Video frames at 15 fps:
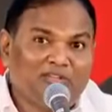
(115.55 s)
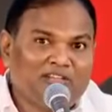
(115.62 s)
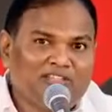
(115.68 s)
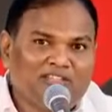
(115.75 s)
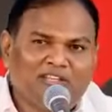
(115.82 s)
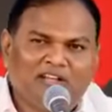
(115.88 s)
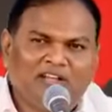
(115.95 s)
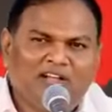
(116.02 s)

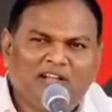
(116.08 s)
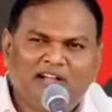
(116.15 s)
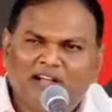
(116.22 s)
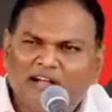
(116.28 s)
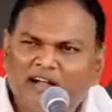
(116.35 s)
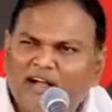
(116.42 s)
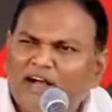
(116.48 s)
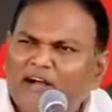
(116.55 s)
తెలుసా
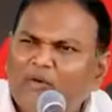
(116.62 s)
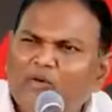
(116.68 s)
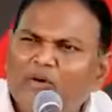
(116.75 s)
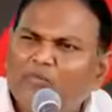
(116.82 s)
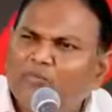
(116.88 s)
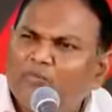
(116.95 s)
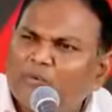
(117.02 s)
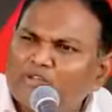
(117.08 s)
ఆ
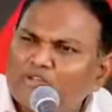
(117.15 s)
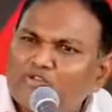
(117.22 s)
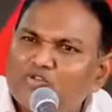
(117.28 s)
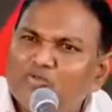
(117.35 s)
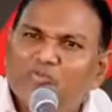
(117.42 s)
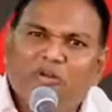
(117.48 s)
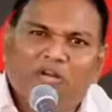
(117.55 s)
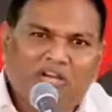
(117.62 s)
గొప్ప
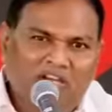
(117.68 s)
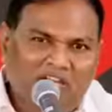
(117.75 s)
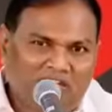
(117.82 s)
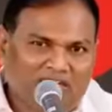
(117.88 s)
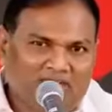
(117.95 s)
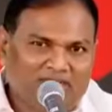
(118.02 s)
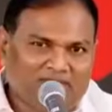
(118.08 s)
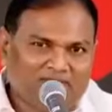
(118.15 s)
సూపరింటెండెంట్